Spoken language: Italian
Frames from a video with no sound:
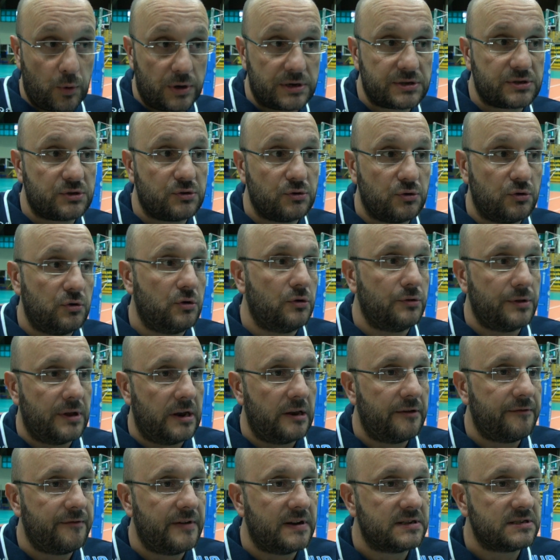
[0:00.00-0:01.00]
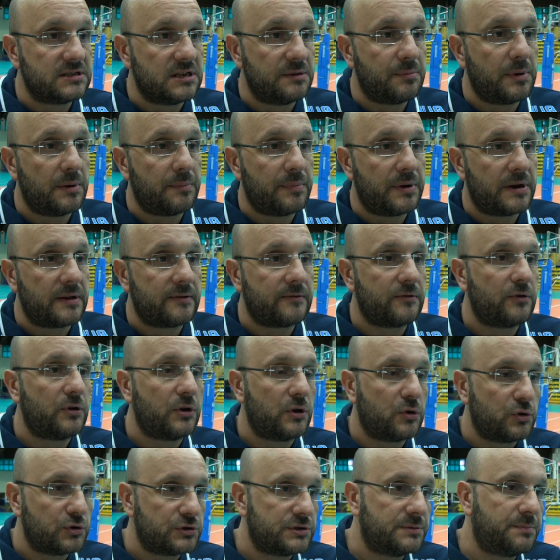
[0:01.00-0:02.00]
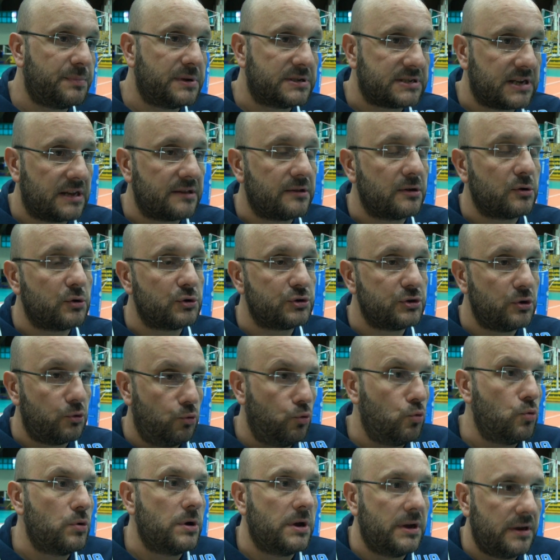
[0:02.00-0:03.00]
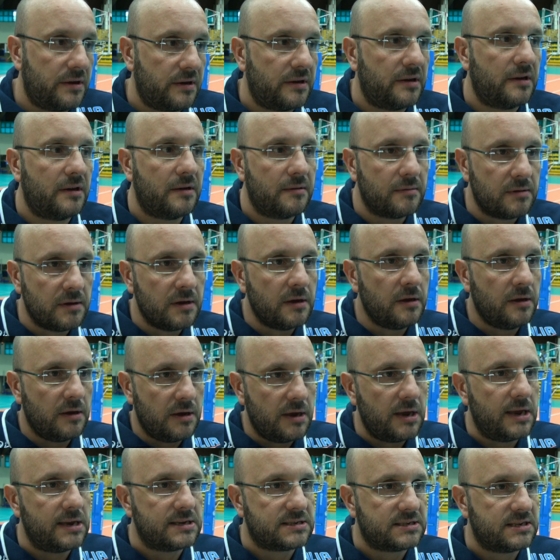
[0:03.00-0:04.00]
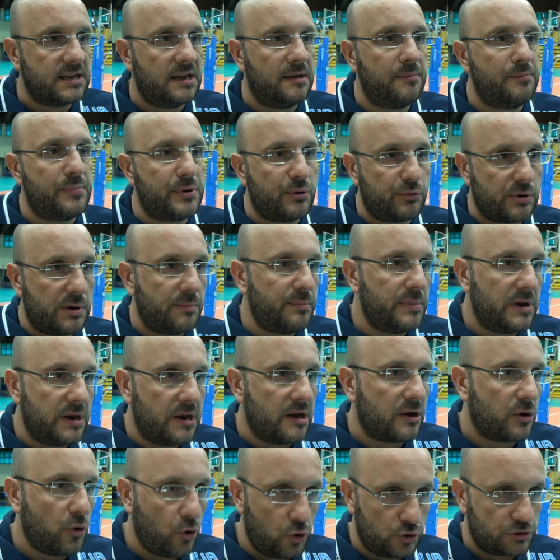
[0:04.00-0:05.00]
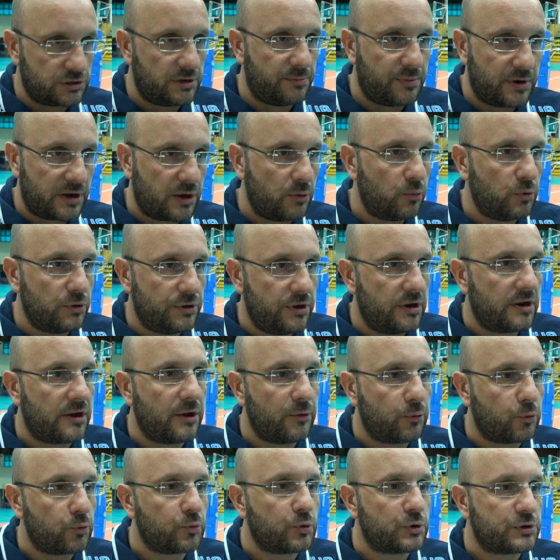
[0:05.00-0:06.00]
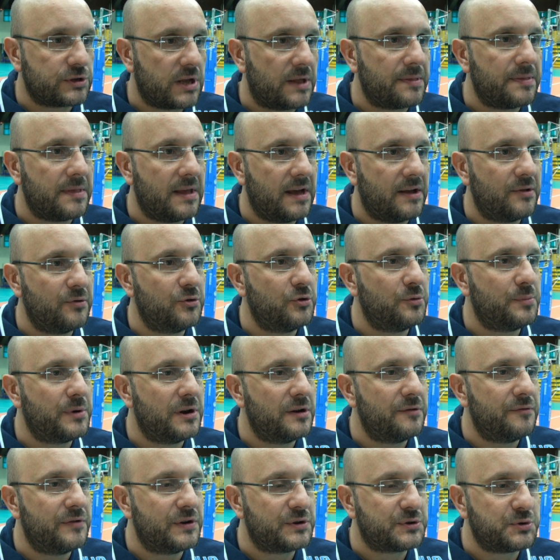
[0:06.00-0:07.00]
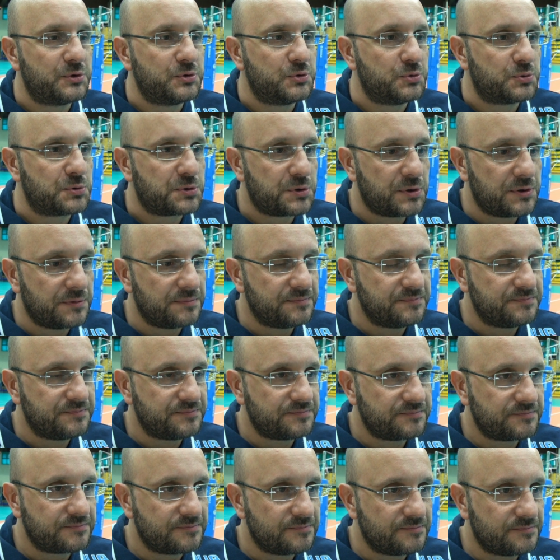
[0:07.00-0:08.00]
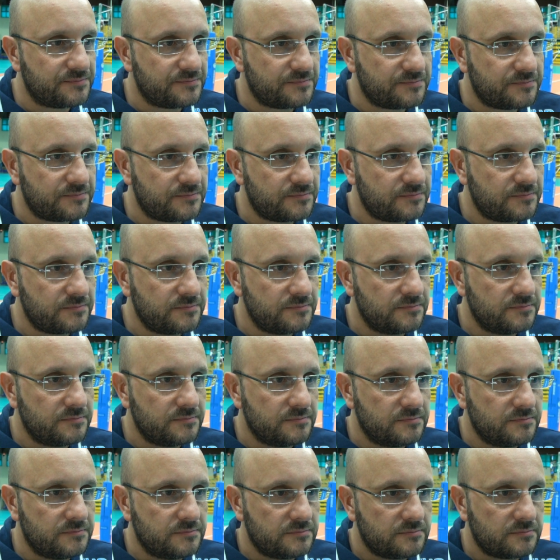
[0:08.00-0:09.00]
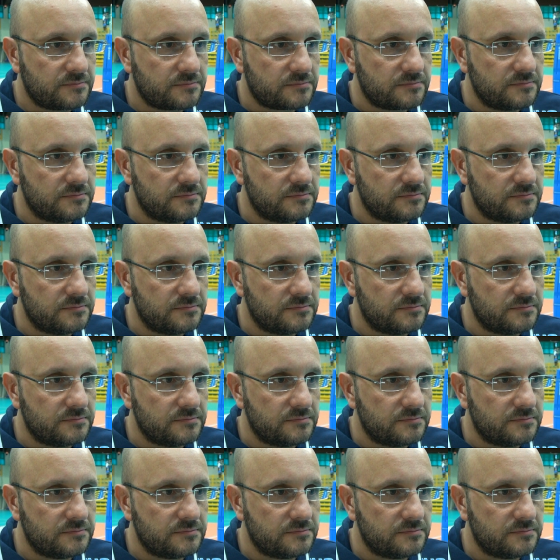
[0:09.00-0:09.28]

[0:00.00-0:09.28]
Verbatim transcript: questo nelle fasi di preparazioni così pesanti, così lunghe è sempre una bella cosa perché vuol dire che tutto sta andando per il verso giusto. Secondo lei da 0 a 100